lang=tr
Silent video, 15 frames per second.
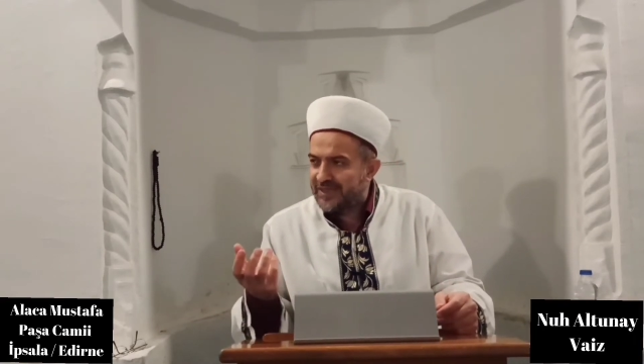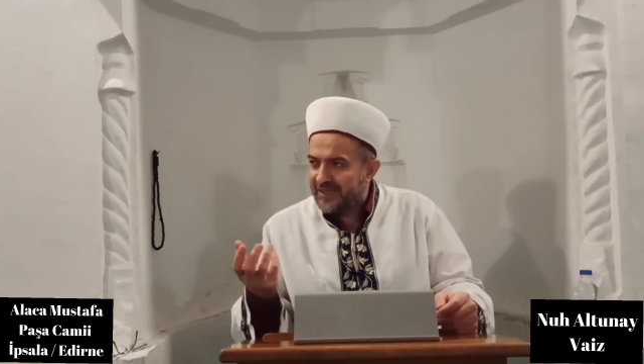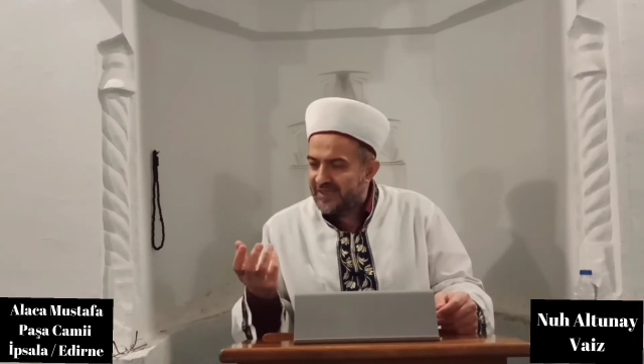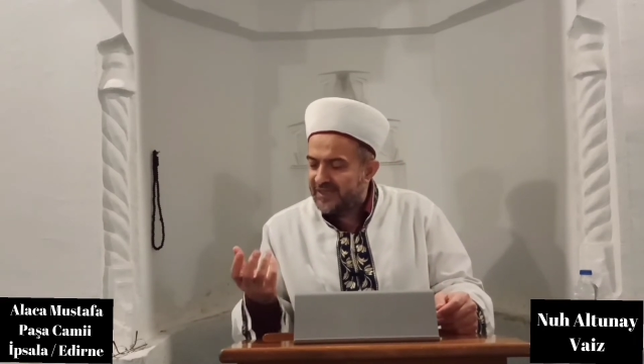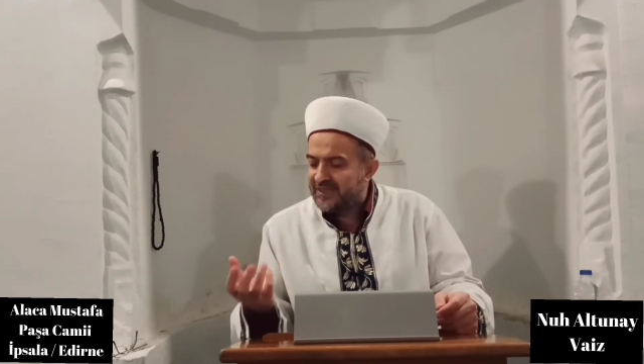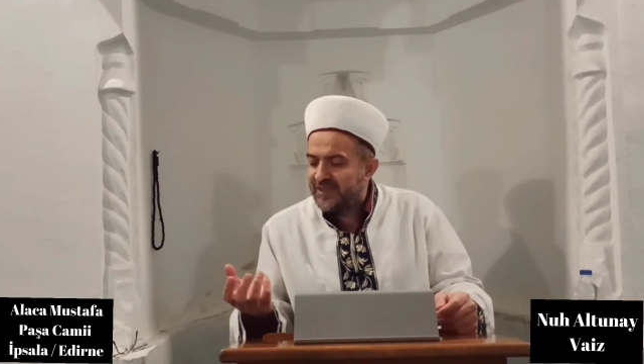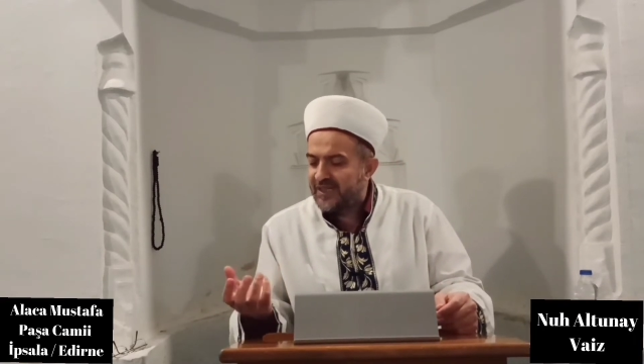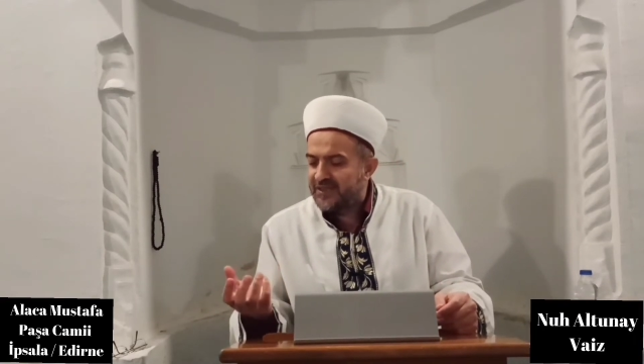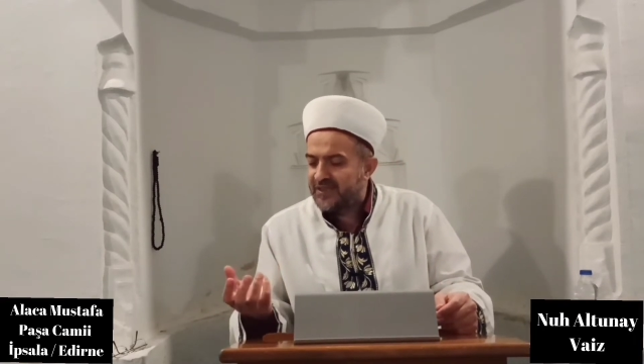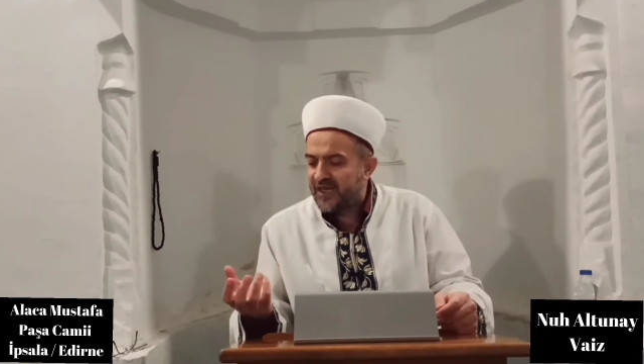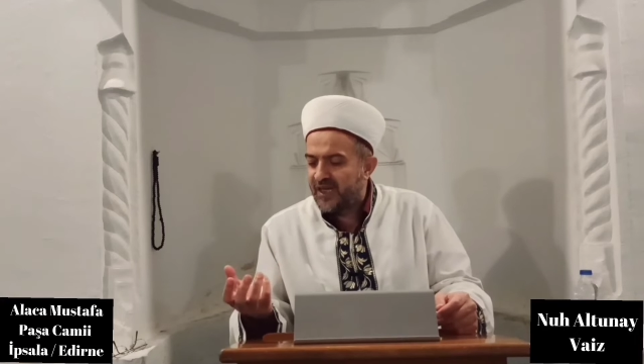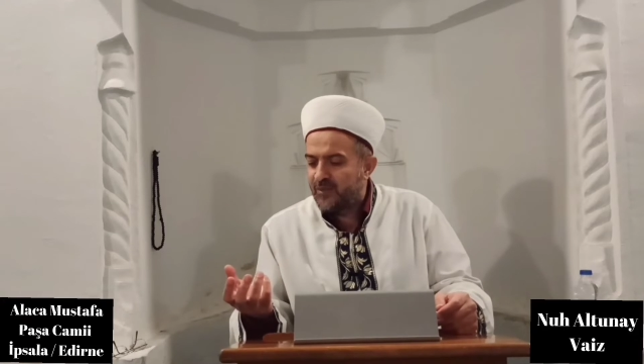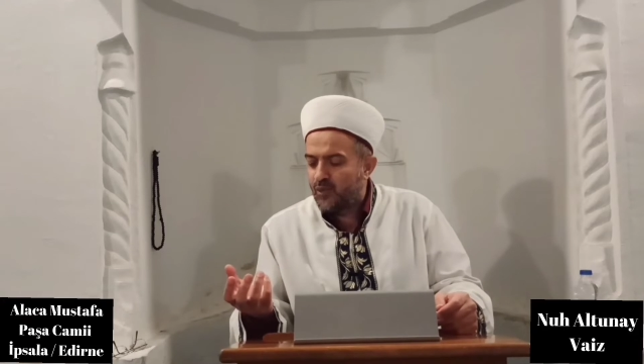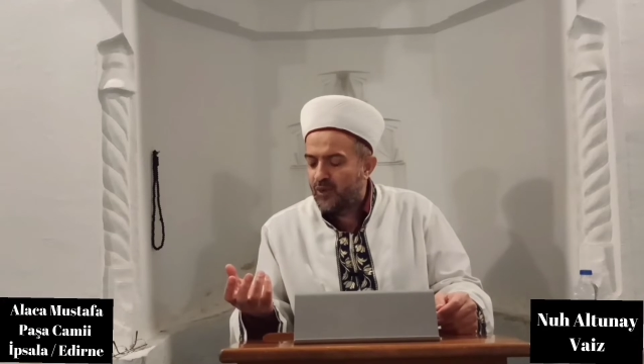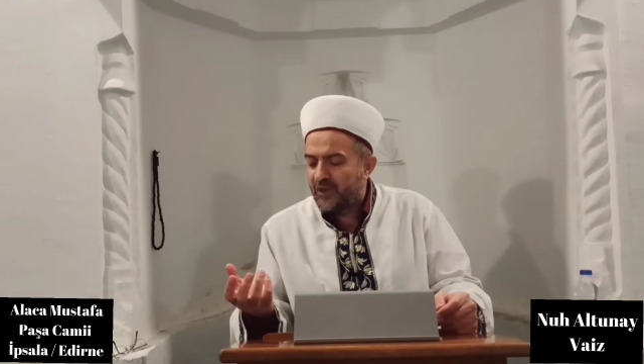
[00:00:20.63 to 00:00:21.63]
yani ihtiyaç
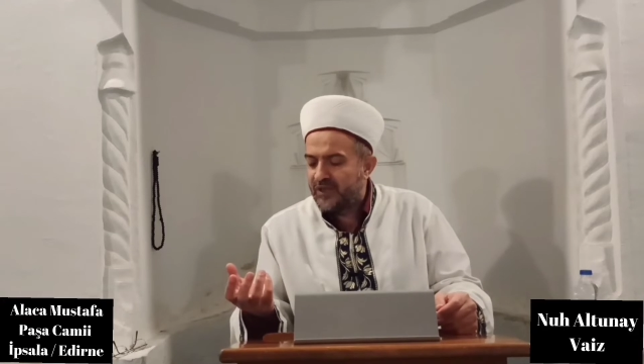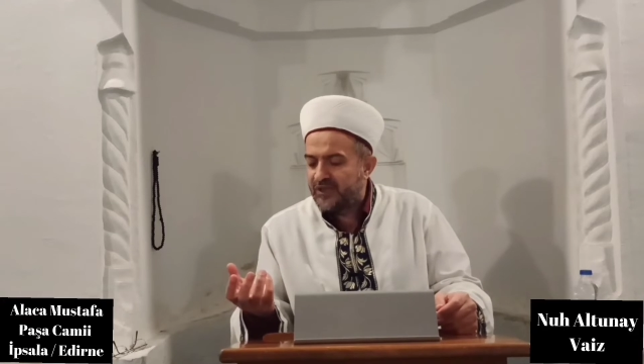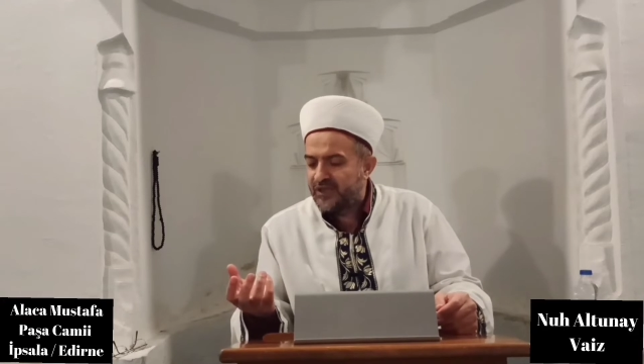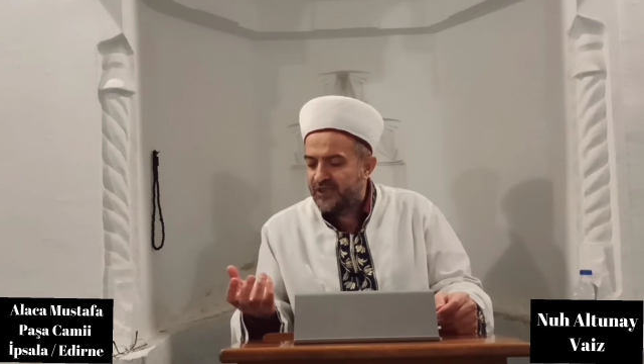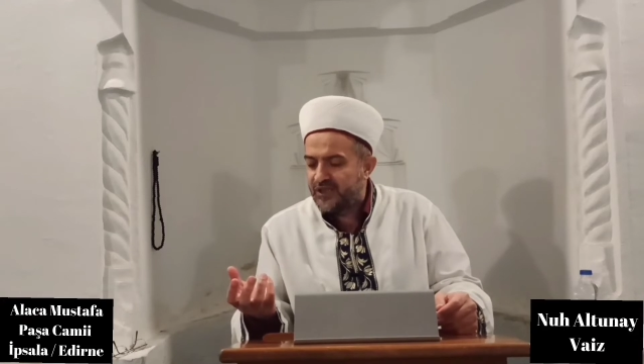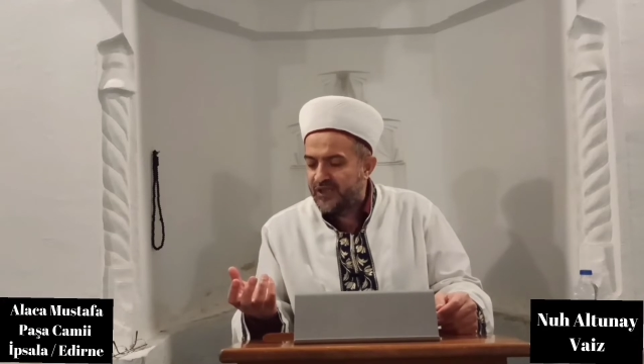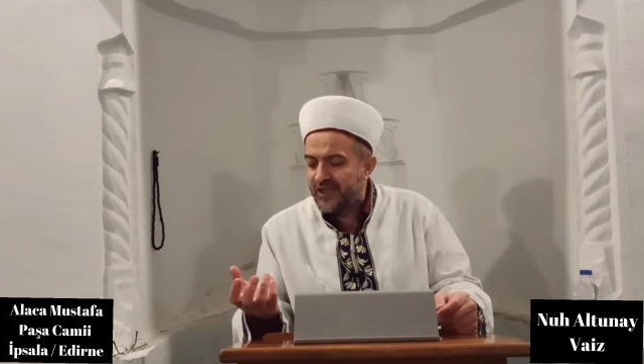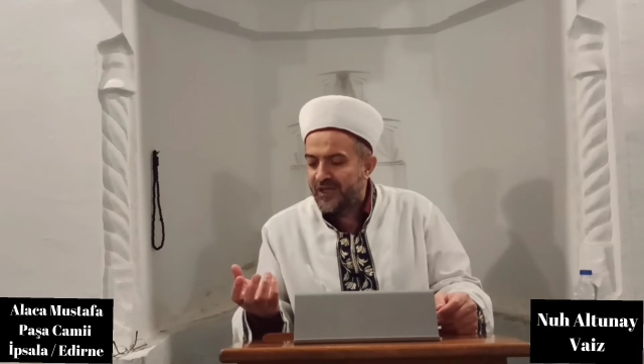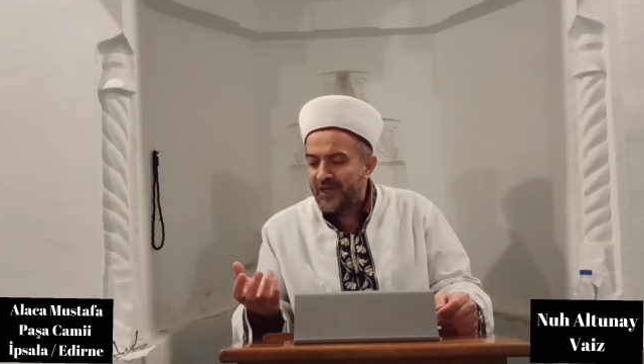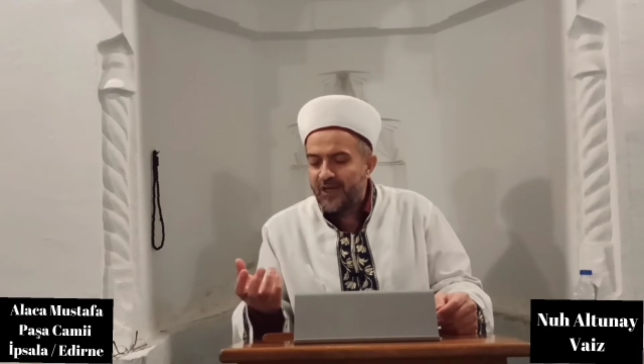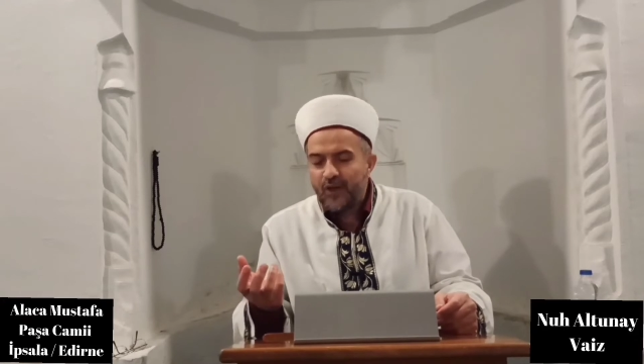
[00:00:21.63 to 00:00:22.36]
sahibi olan kişi,